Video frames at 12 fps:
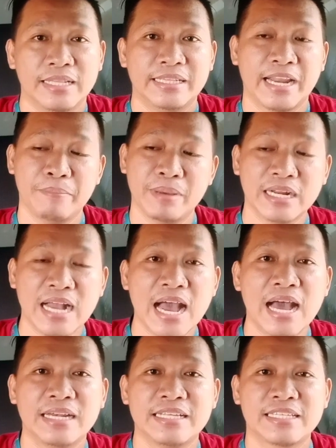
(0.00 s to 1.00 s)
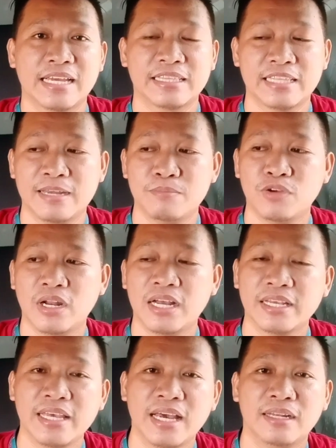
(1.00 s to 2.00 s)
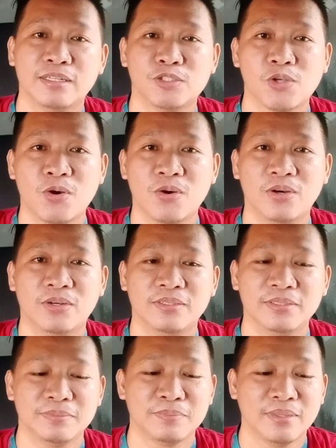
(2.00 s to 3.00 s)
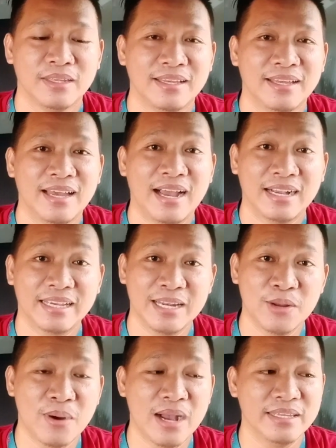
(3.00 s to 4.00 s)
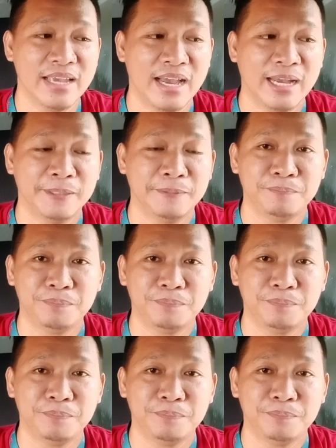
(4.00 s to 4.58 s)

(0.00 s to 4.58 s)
driver ka, diskartehan mo na lang yan. So, ang ginawa niya,